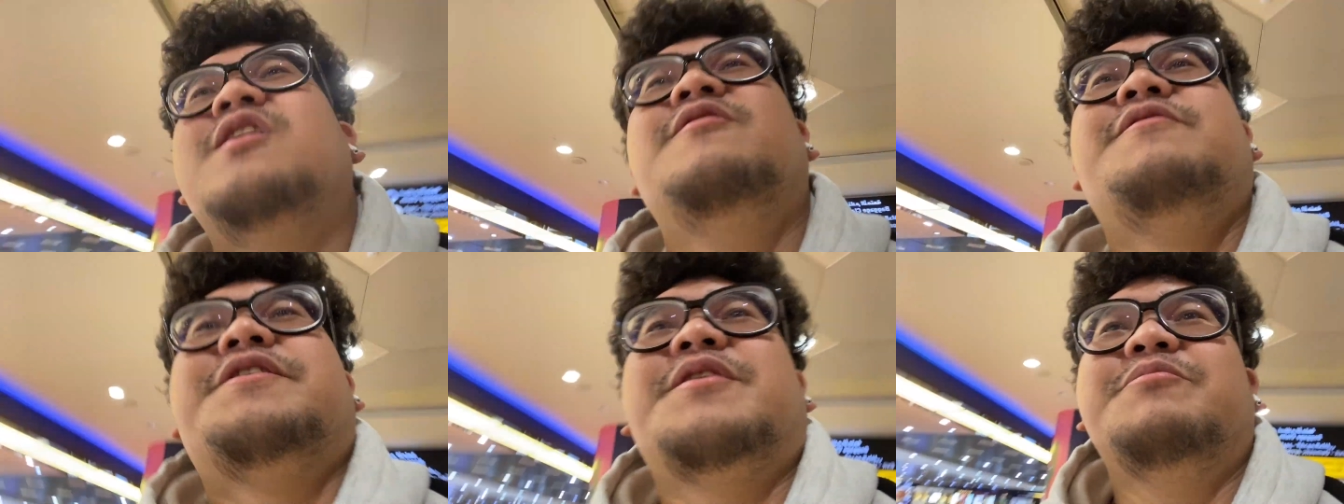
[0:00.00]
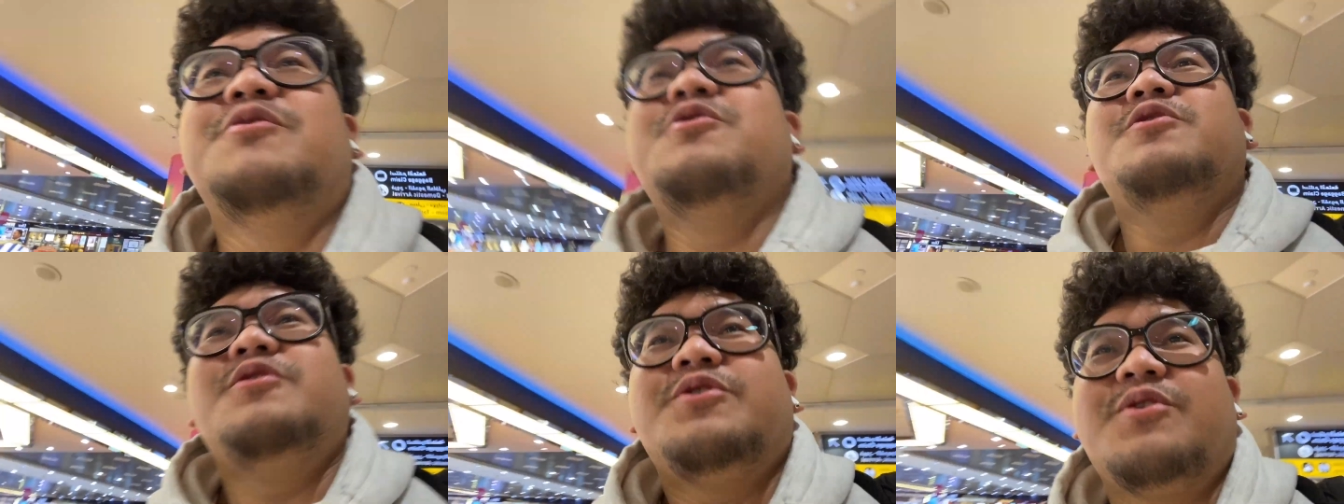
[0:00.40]
From
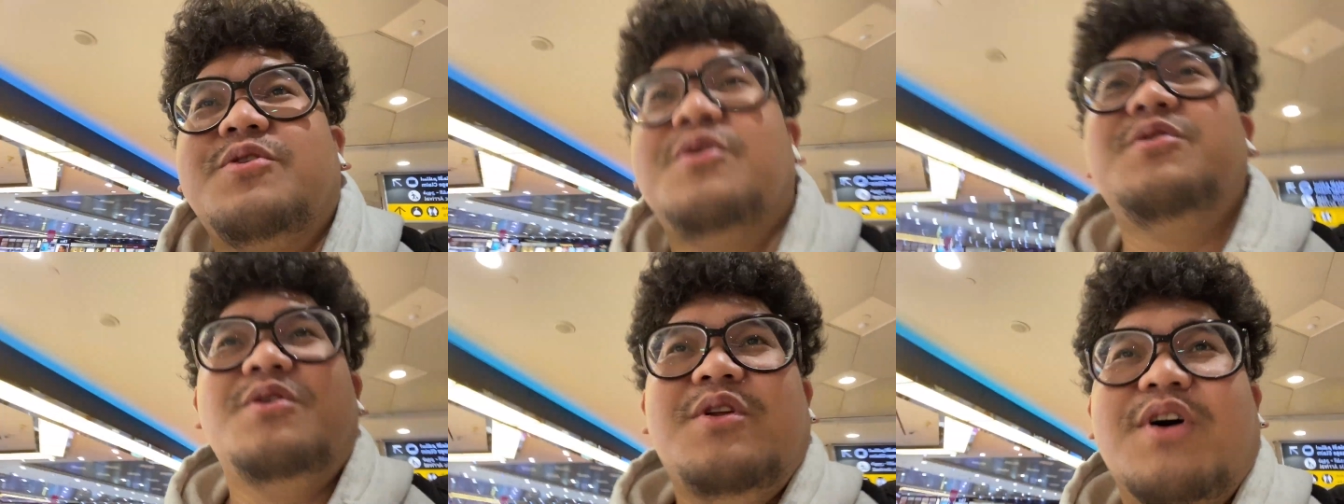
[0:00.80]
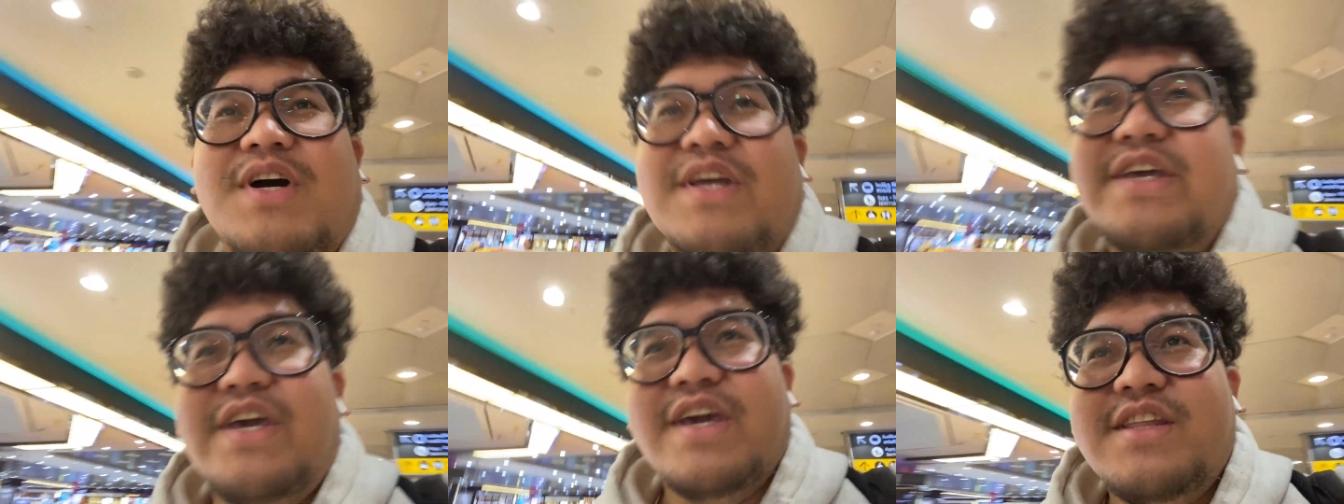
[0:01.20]
dulo to dulo
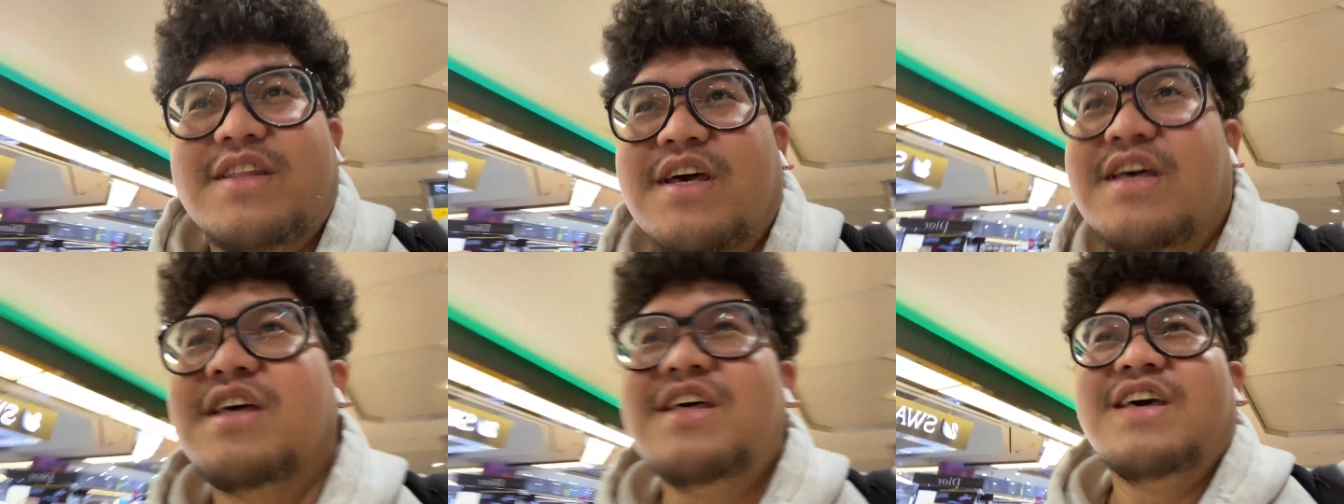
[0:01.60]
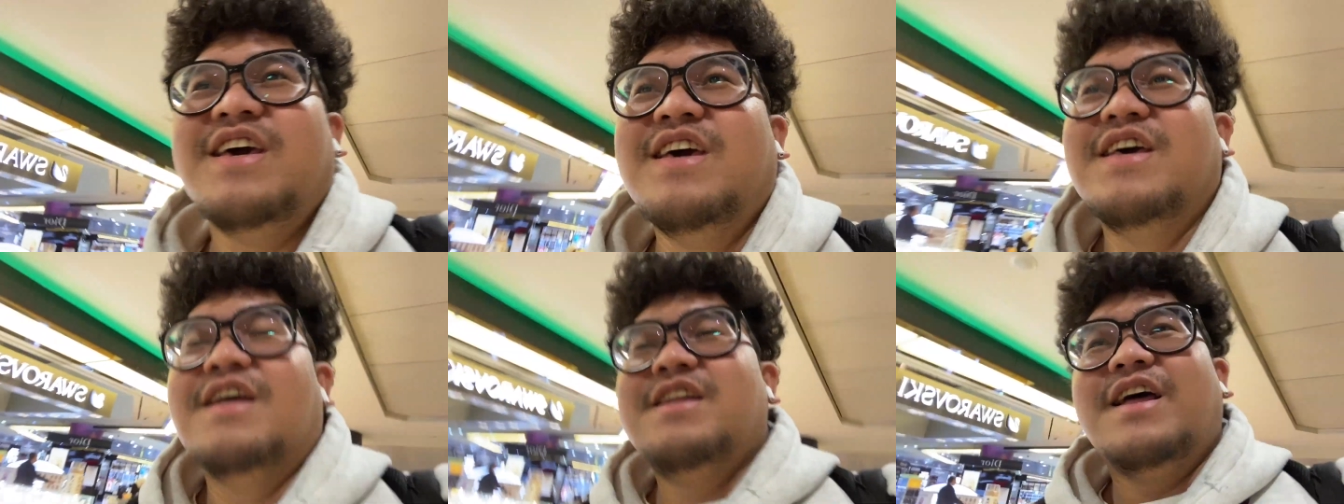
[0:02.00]
ang gate.
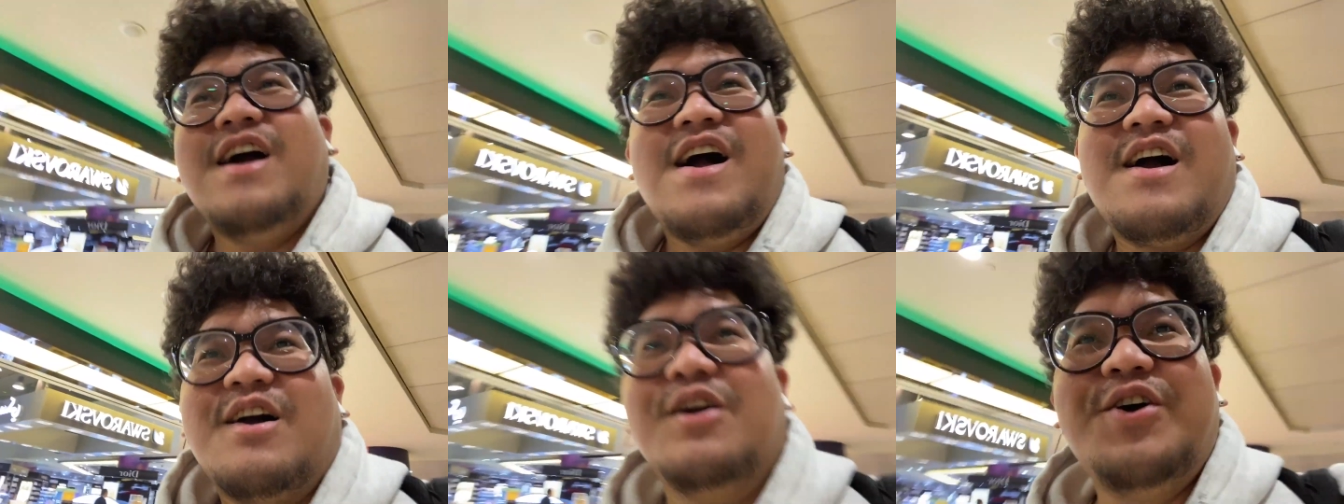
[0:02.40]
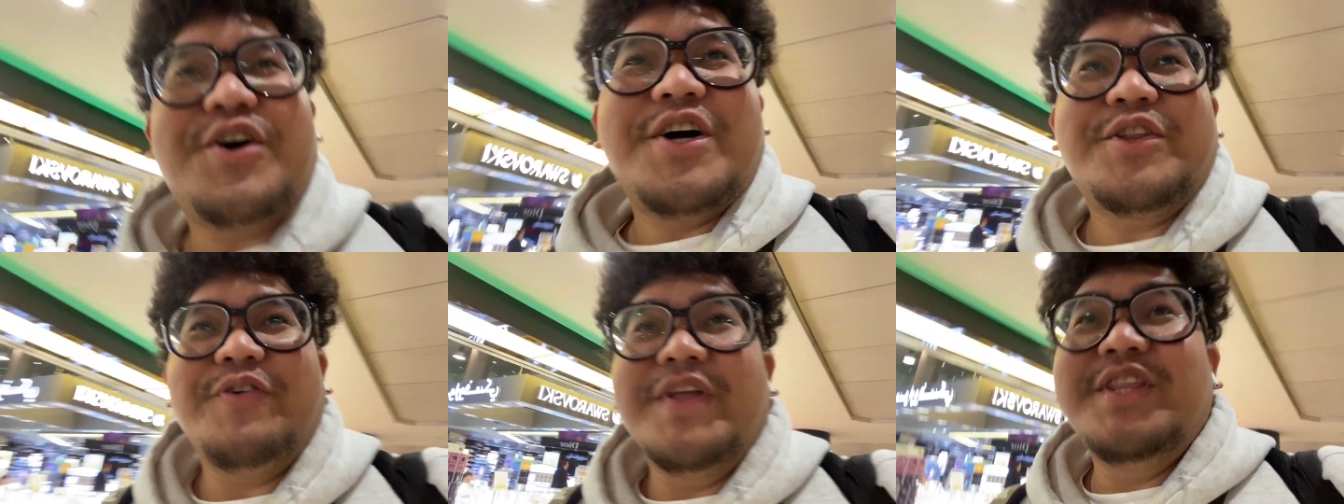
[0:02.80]

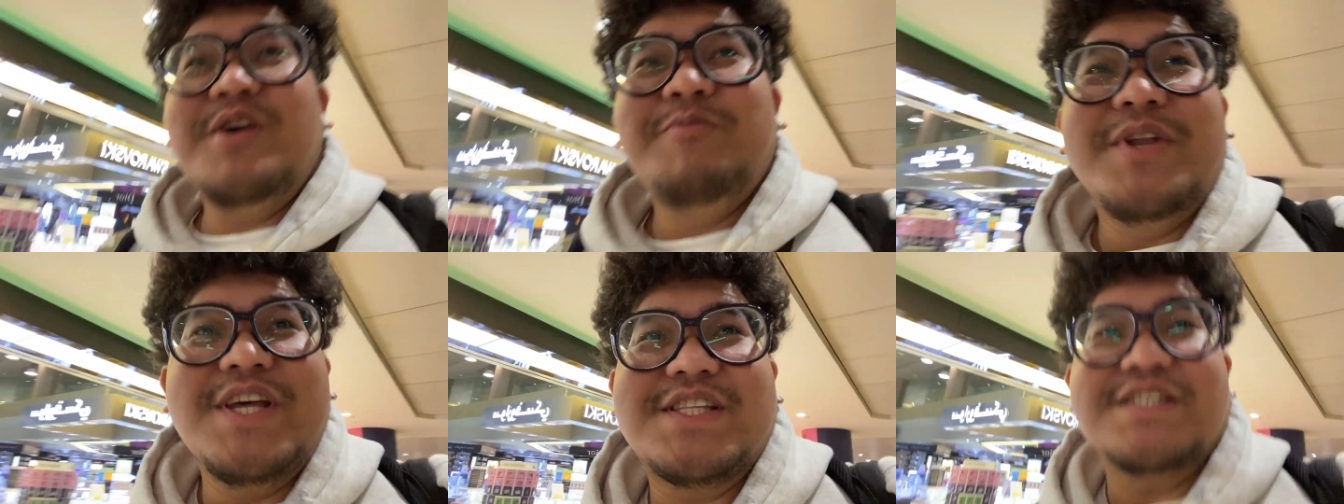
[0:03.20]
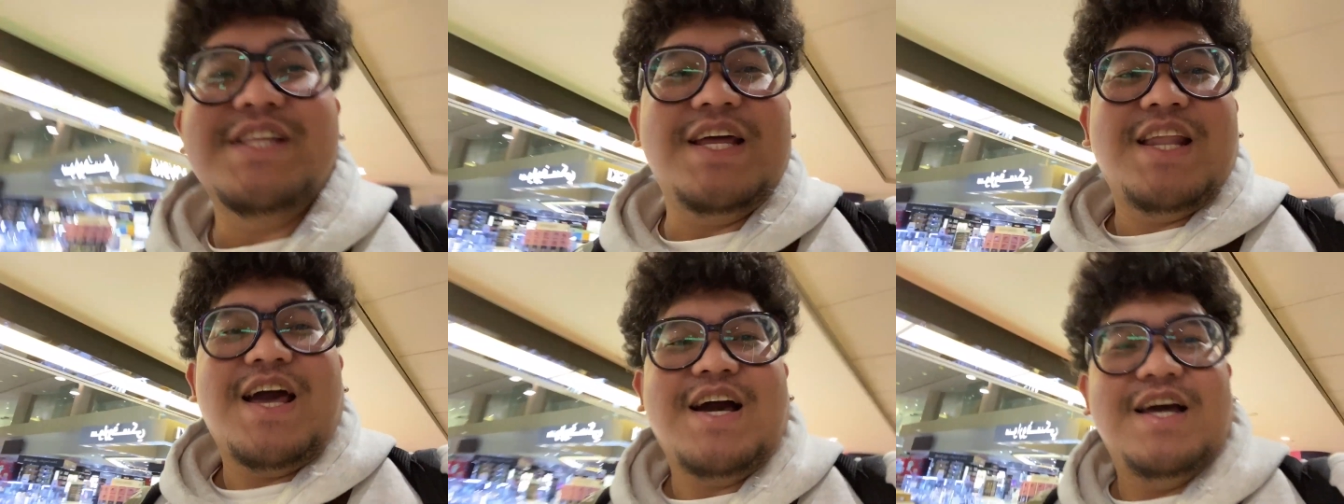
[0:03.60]
Nakakaloka. 20 minutes
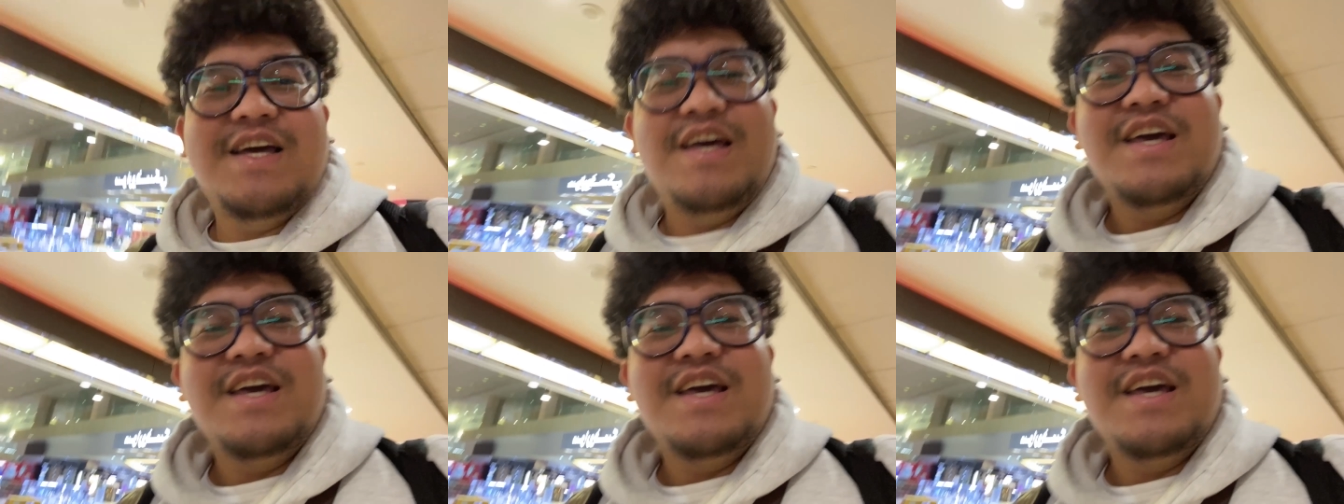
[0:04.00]
na lang.